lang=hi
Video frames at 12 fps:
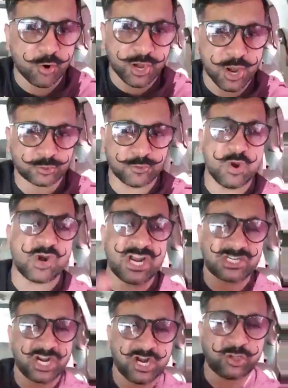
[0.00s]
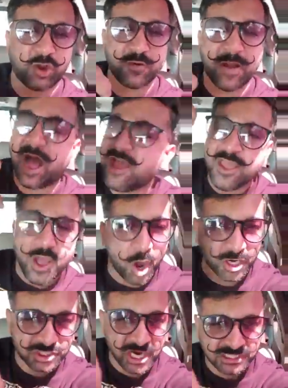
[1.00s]
ठोके हो तुम लोग लश्कर तोयबा
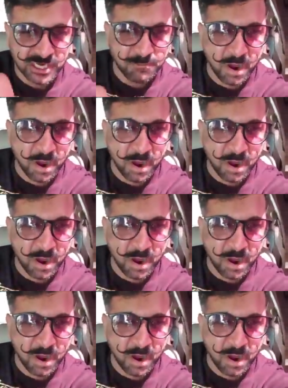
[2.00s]
और जैश